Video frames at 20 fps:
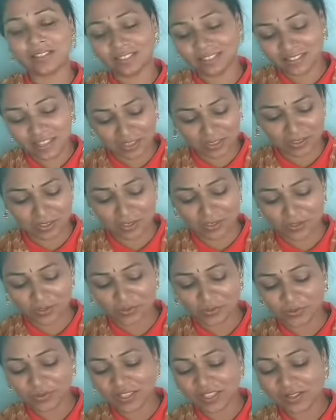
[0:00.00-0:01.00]
అందరికీ
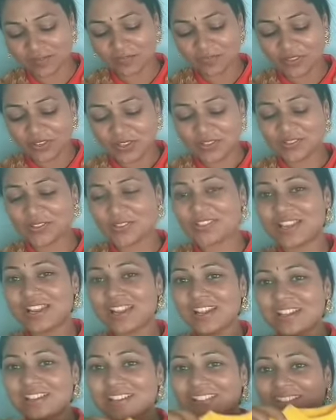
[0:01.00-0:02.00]
నచ్చుతుంది చూసారా